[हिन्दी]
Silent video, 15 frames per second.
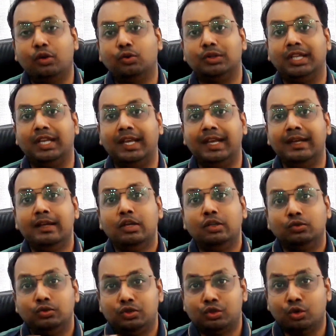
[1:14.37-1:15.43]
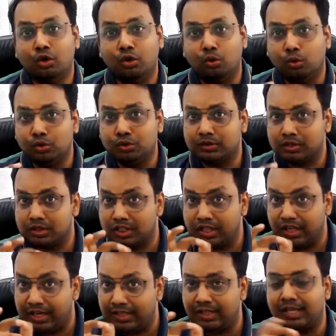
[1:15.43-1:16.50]
होते हैं जो उस
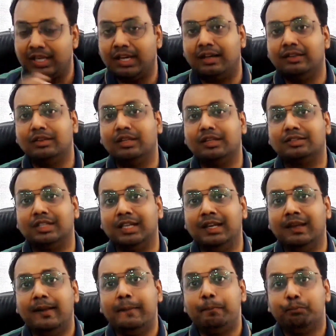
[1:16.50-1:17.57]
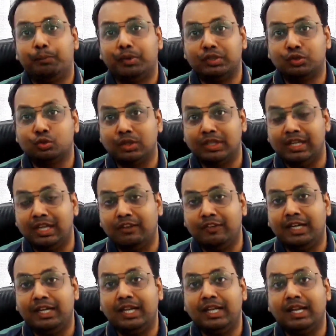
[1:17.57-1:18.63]
छेद के अंदर से पशु की
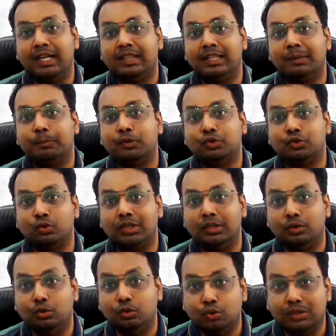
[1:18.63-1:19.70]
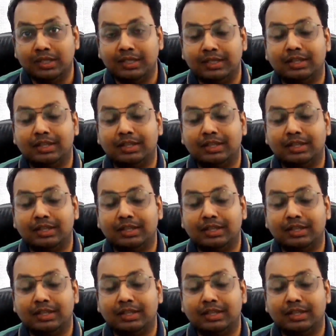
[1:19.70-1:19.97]
लवेटी के अंदर पशु की दूध की